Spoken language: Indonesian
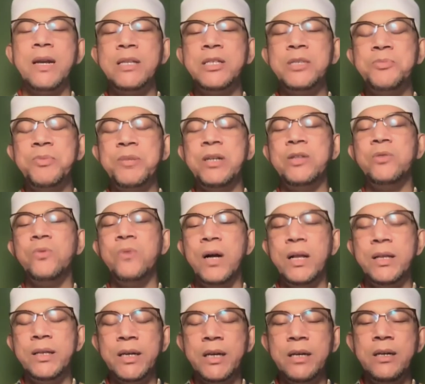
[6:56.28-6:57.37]
um,
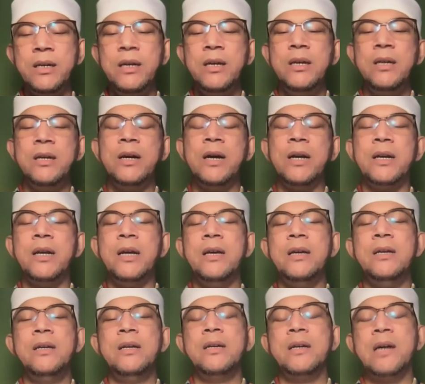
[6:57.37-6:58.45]
spiritualnya karena
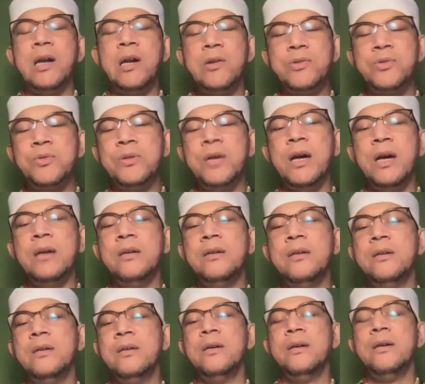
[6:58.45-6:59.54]
kalau sudah
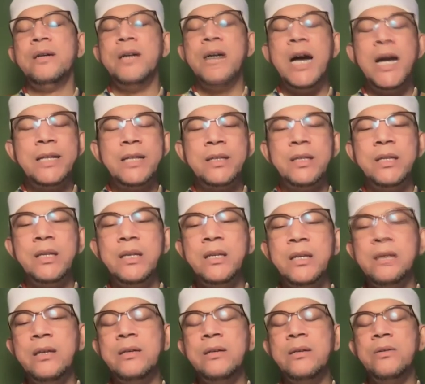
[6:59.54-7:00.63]
uh,
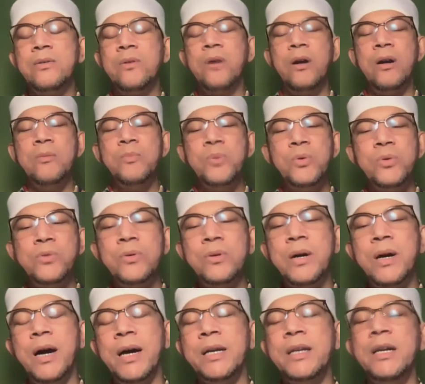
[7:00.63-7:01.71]
hati kolbu
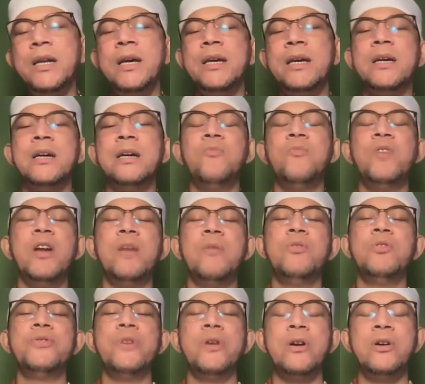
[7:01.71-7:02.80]
uh, inilah yang kemudian
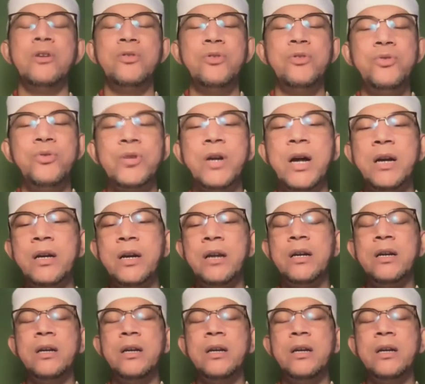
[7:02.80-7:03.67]
muncul kejujuran dan